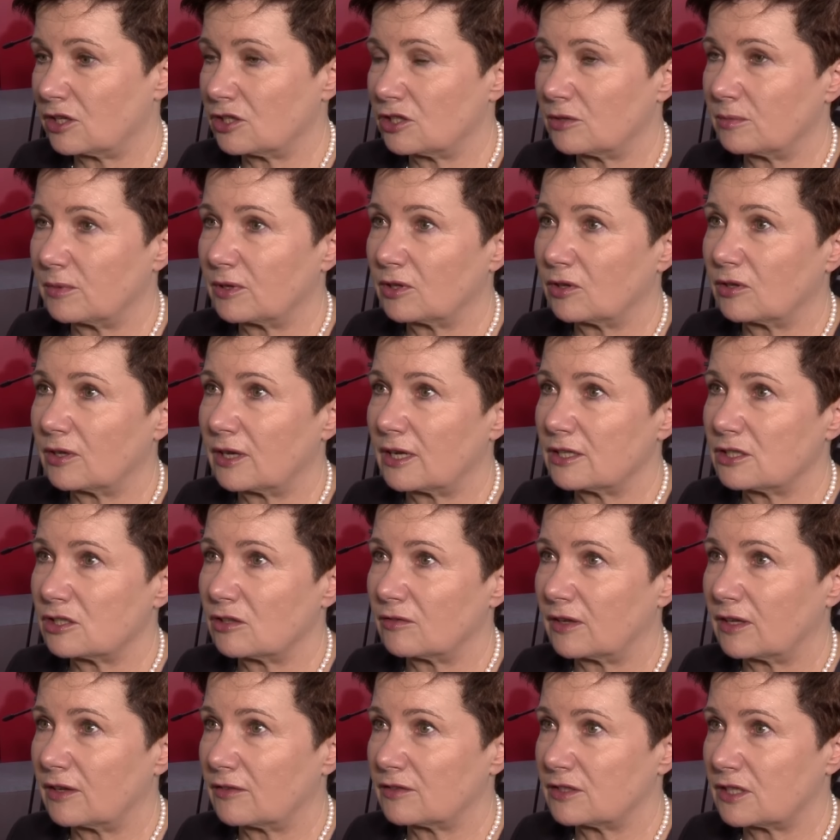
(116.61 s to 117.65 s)
Jeśli będą
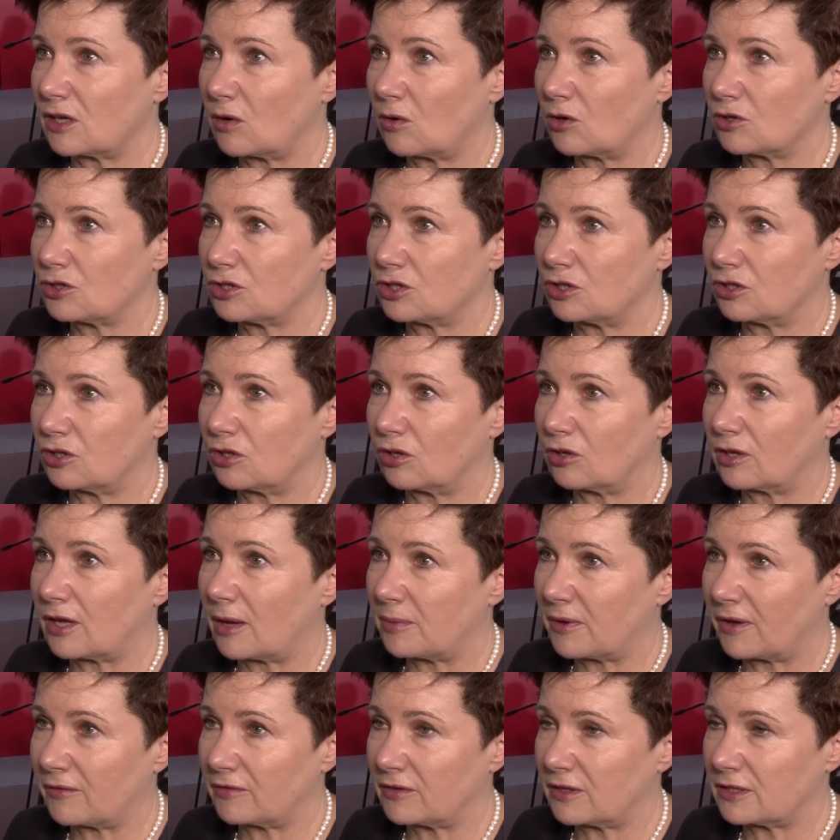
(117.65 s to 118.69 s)
realizowane w całości, to
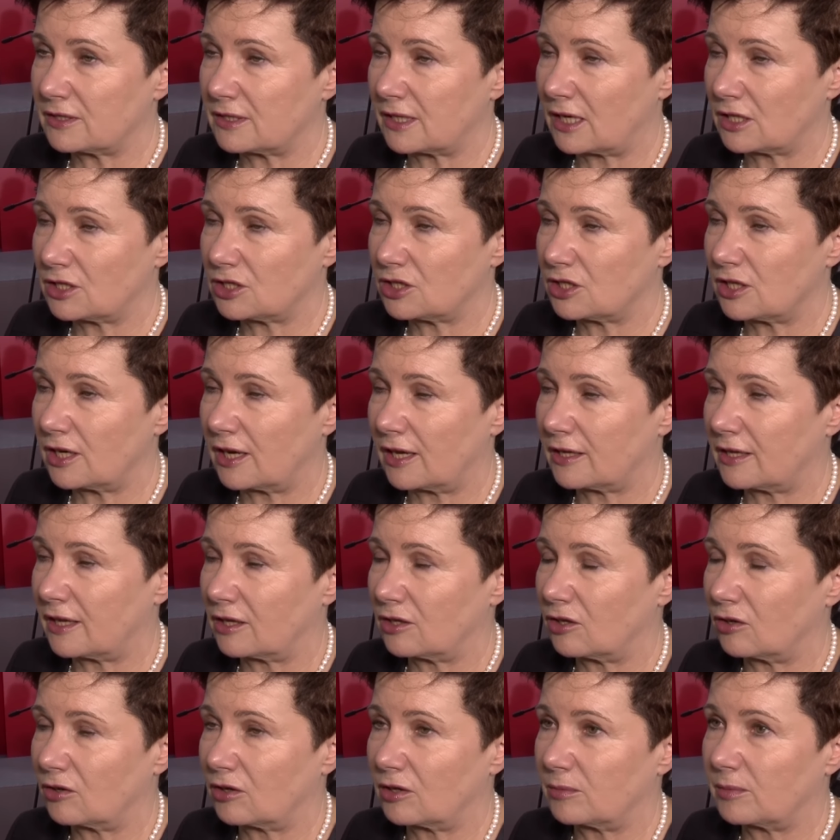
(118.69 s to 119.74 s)
naprawdę za trzy lata
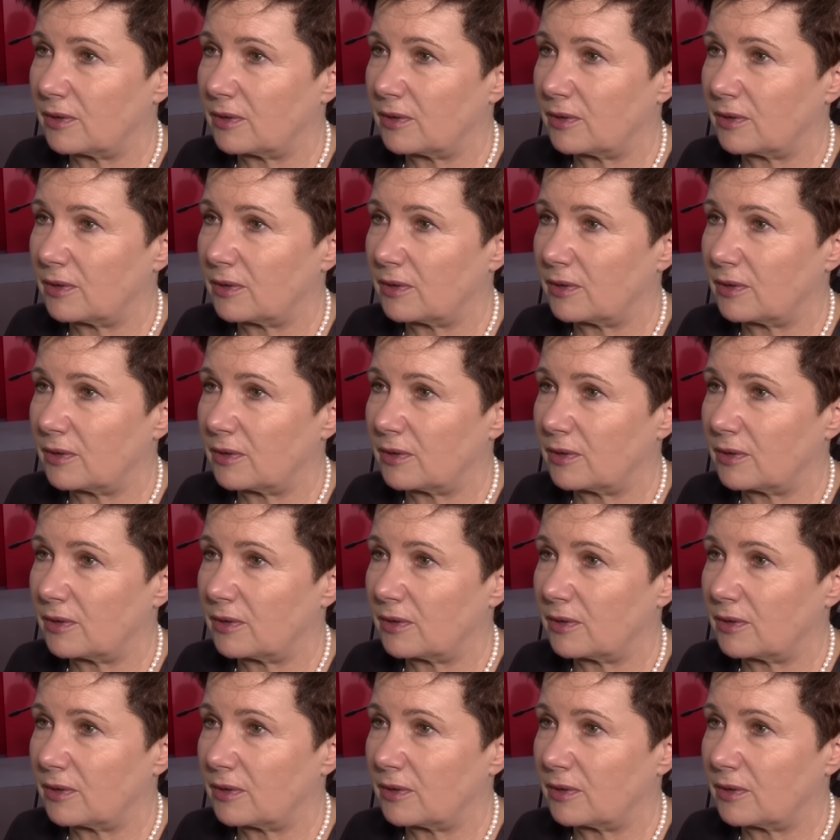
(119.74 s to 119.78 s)
to